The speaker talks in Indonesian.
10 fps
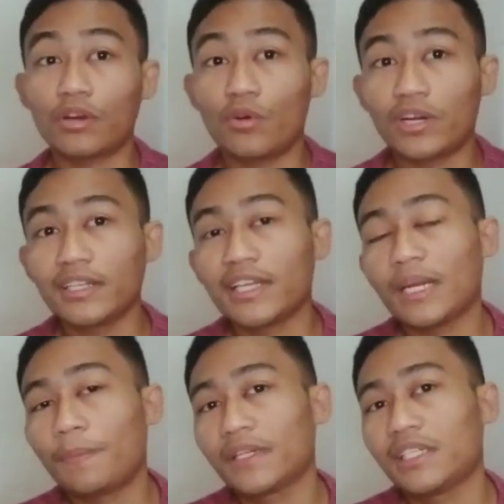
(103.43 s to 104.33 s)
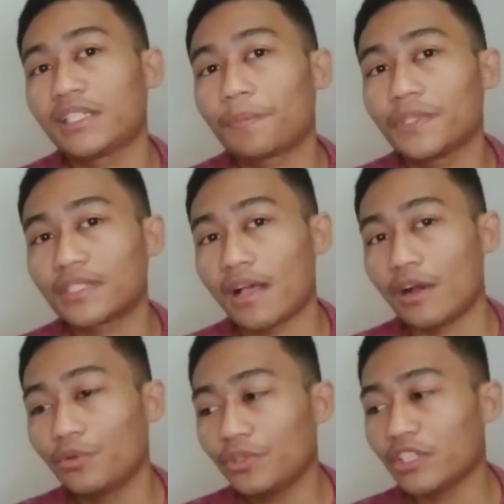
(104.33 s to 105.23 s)
orang-orang uh, yang ada pakai kita
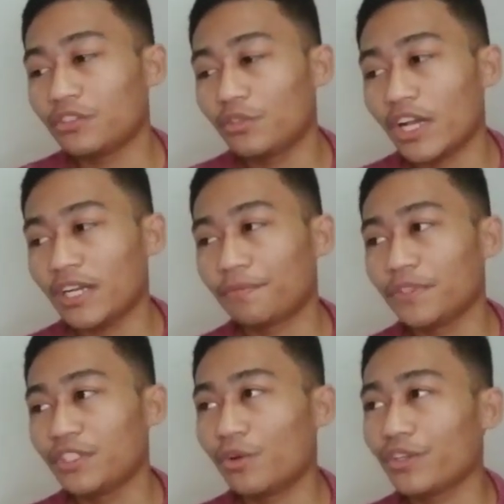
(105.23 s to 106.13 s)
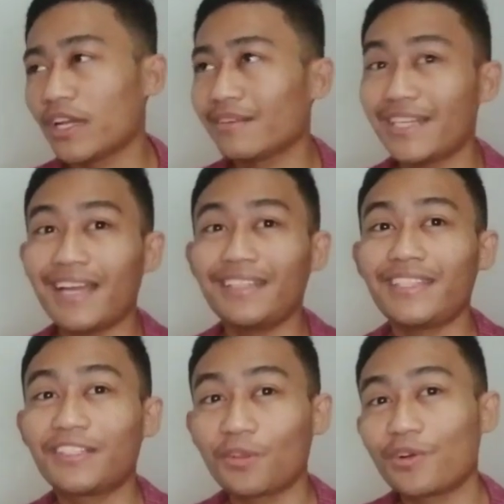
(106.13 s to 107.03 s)
Pesaun dan juga ada video yang dari
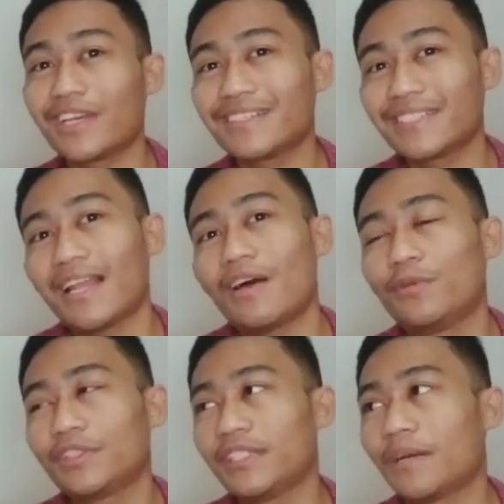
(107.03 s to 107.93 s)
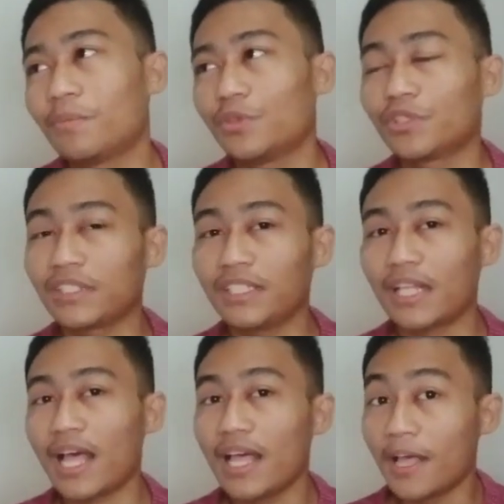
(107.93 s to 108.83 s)
tiktoker setelah laut yang menurut
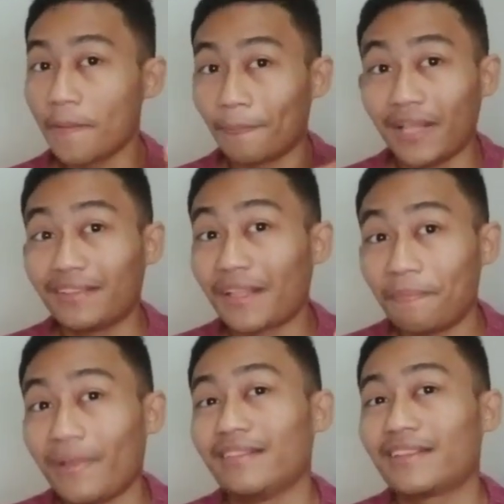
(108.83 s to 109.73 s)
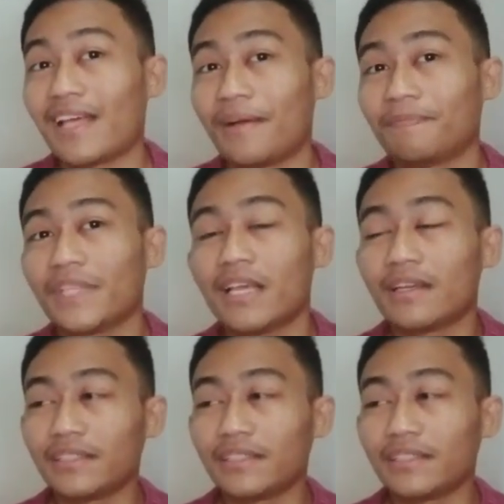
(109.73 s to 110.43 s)
kita mantap-mantap.